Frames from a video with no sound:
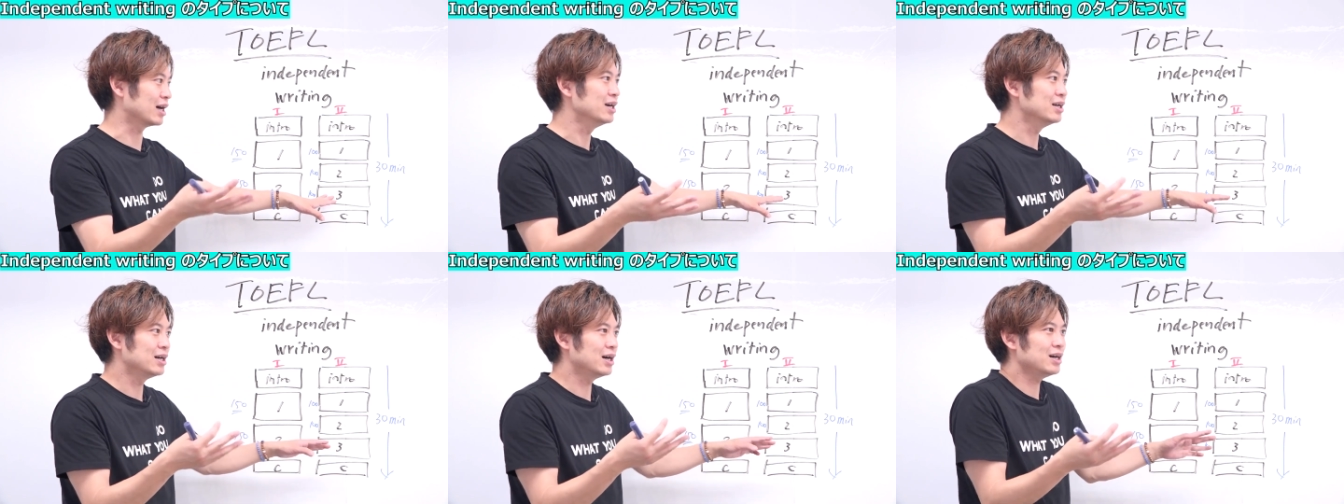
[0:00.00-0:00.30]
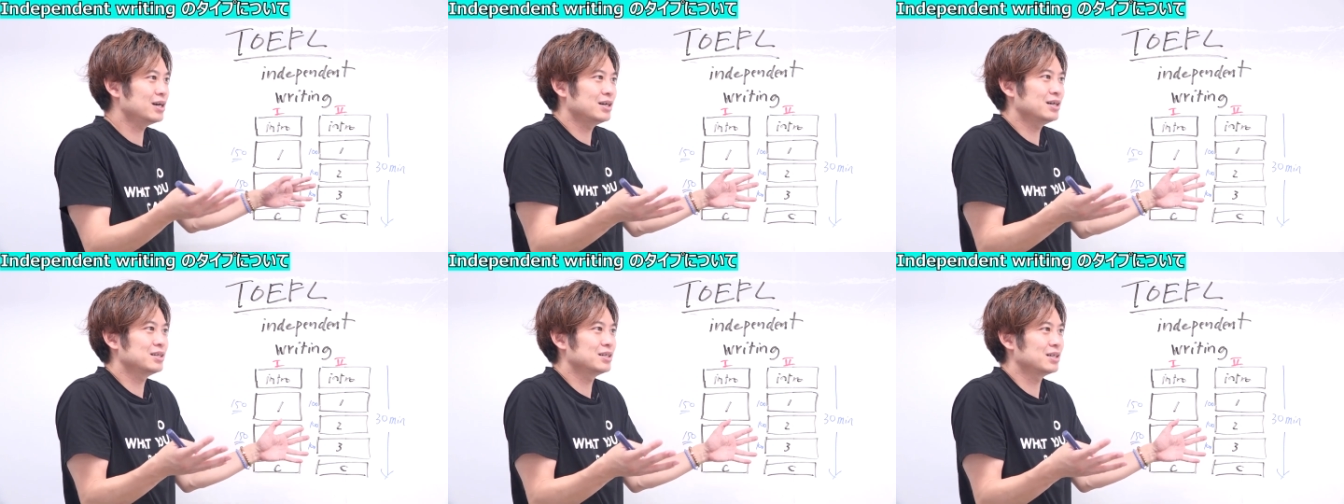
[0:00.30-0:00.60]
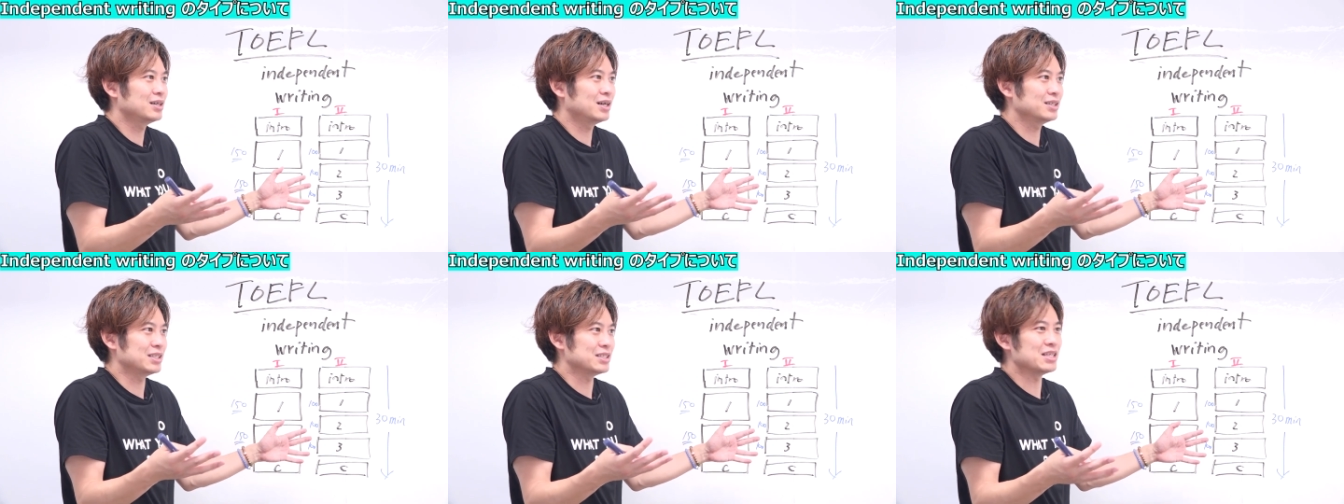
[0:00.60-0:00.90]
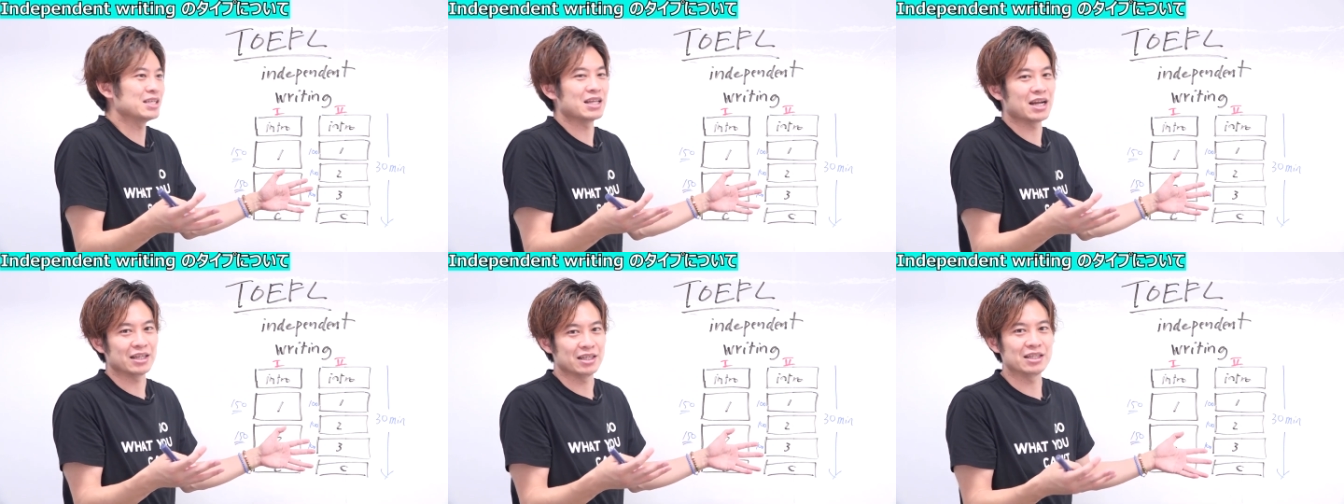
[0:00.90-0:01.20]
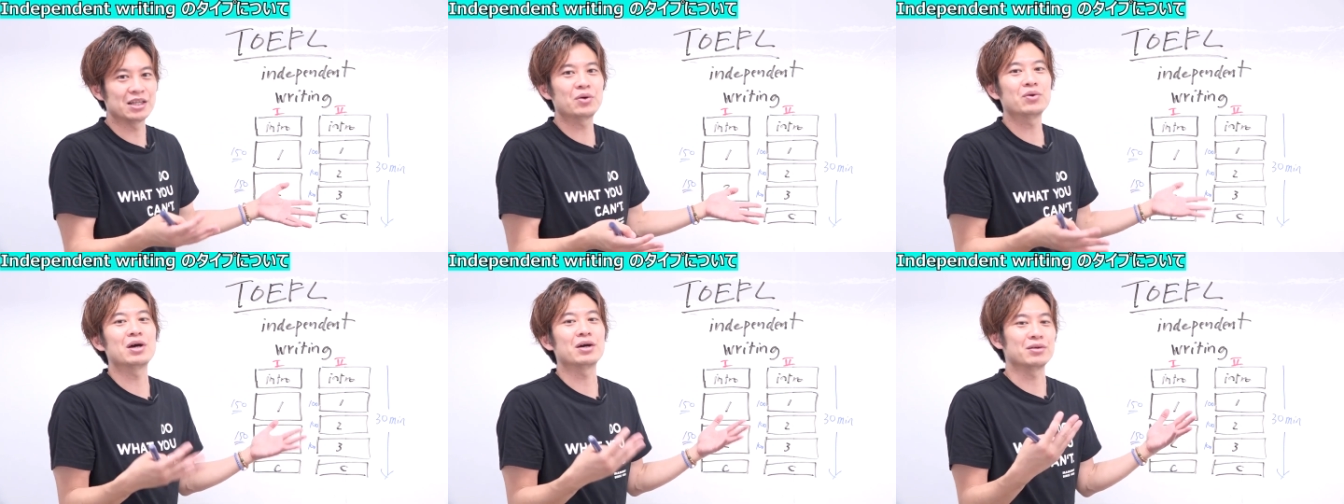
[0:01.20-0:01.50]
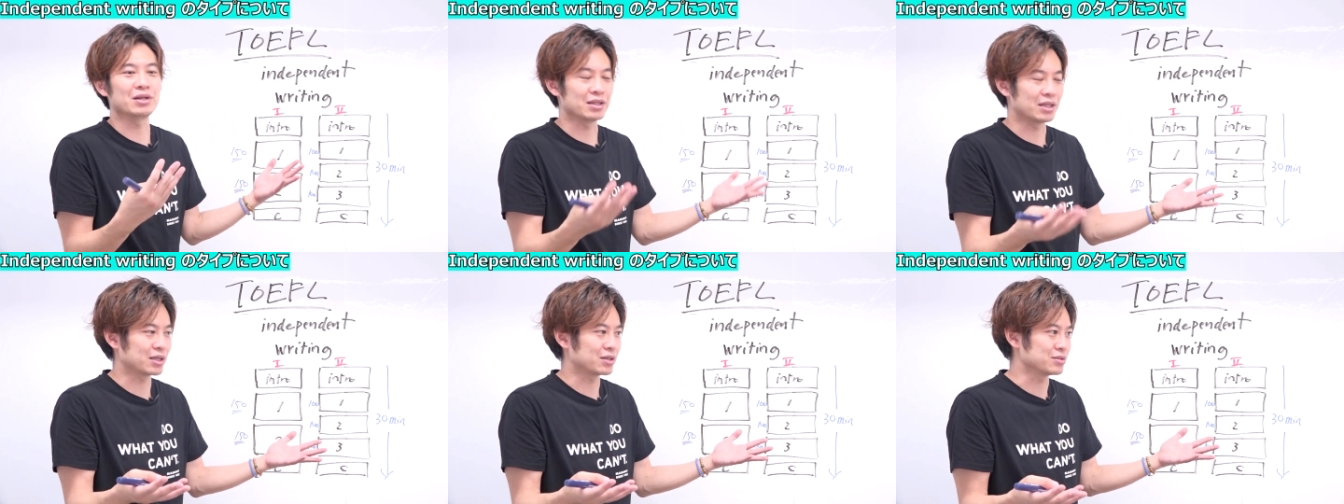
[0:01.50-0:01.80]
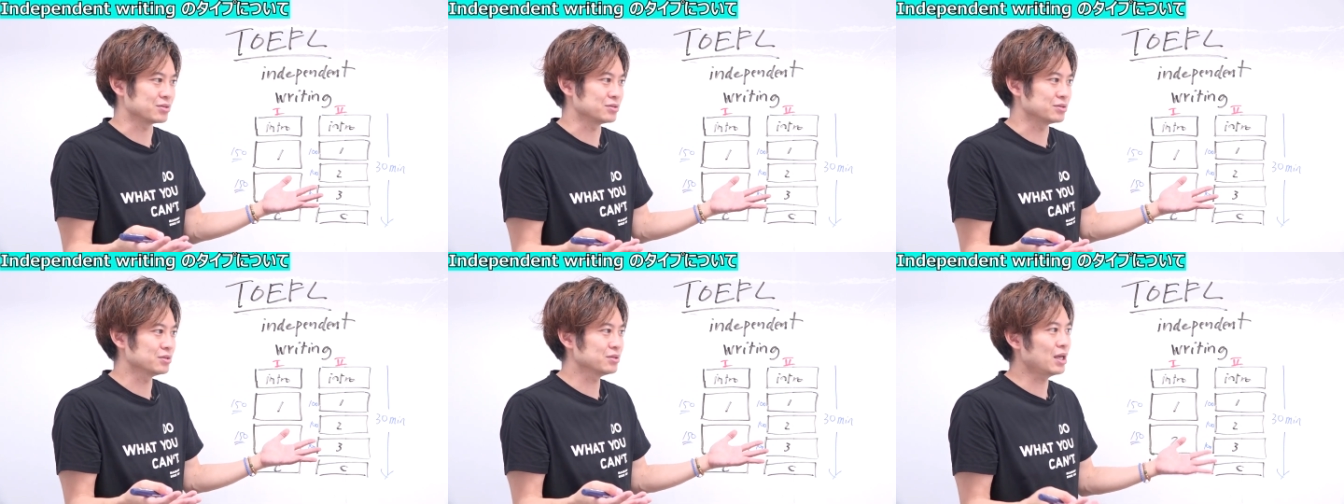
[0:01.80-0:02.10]
はっはっはってしてたら出てこなくなってく
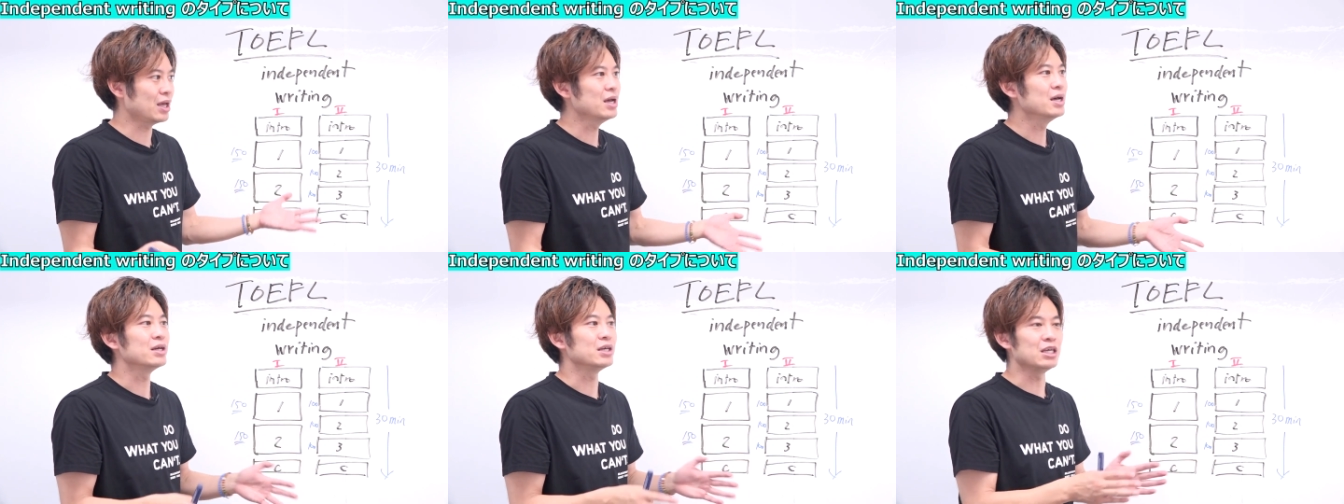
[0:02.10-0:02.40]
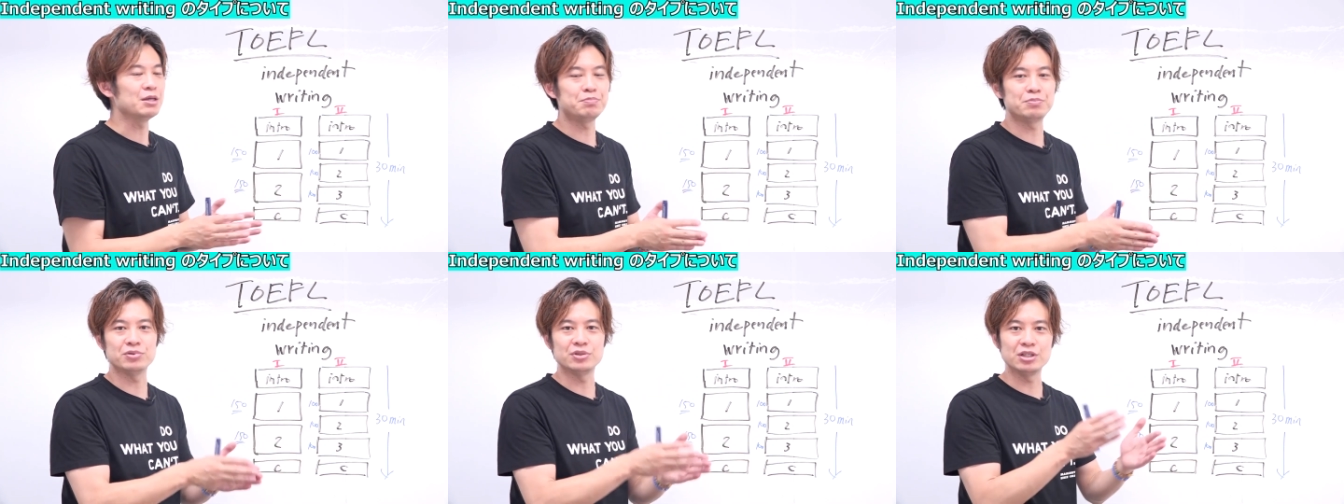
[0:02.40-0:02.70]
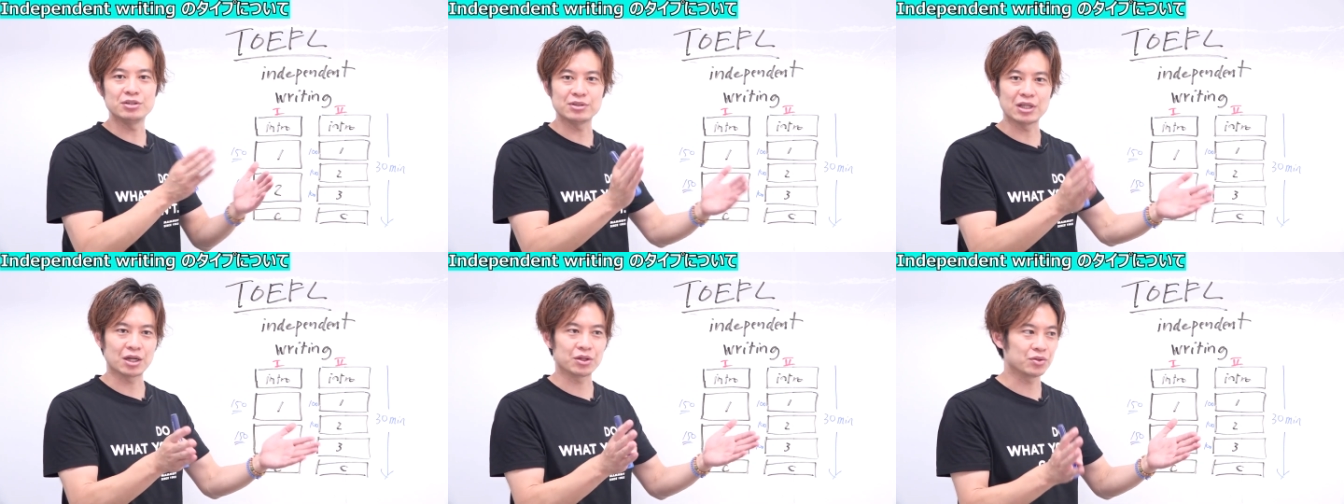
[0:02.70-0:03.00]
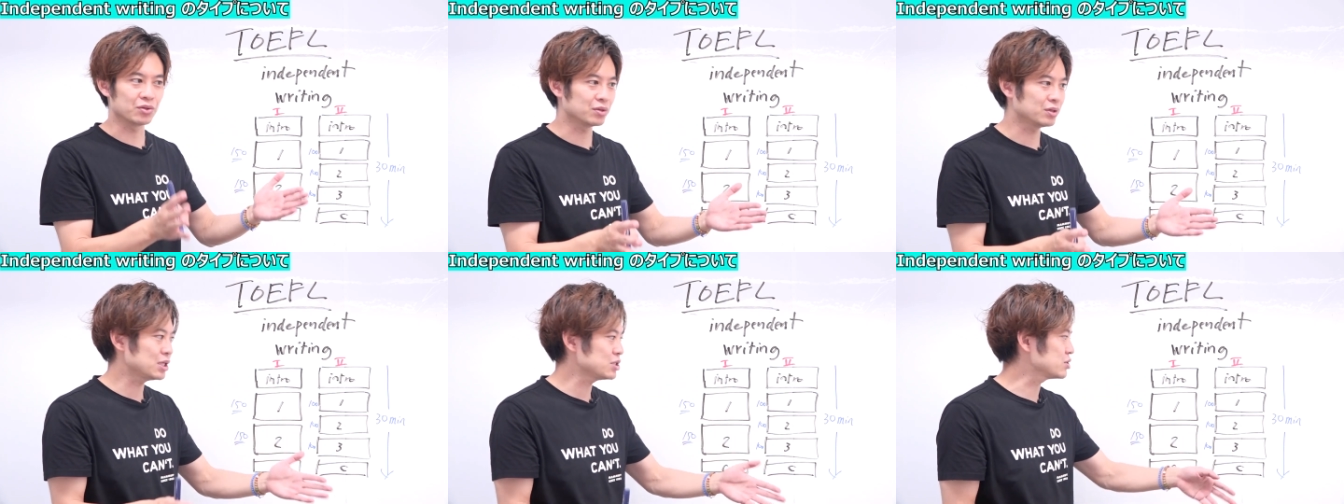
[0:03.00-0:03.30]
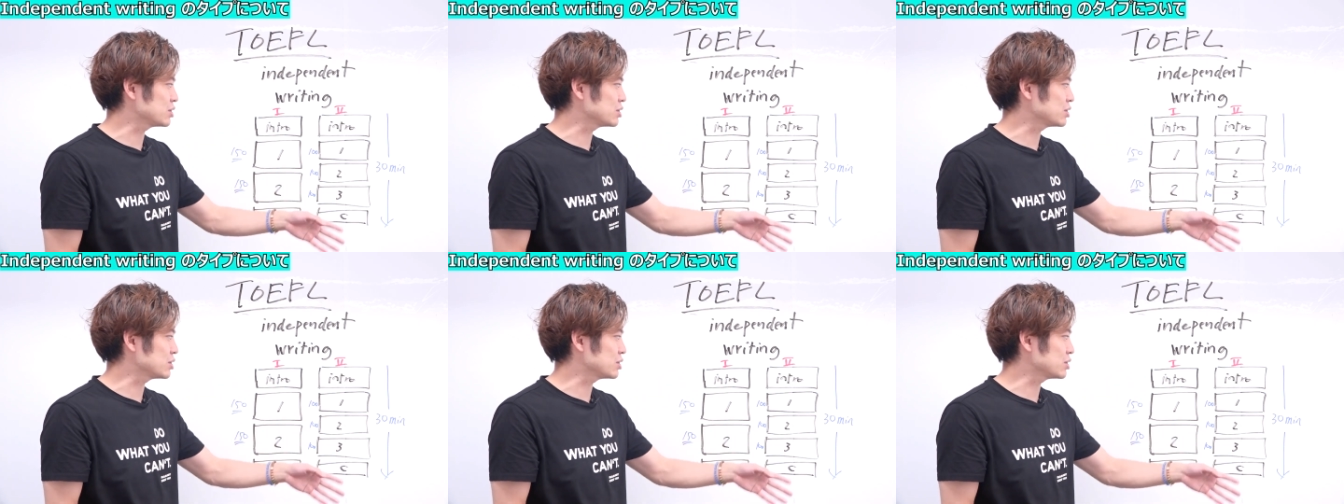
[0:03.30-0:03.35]
るので、1分2分には取って、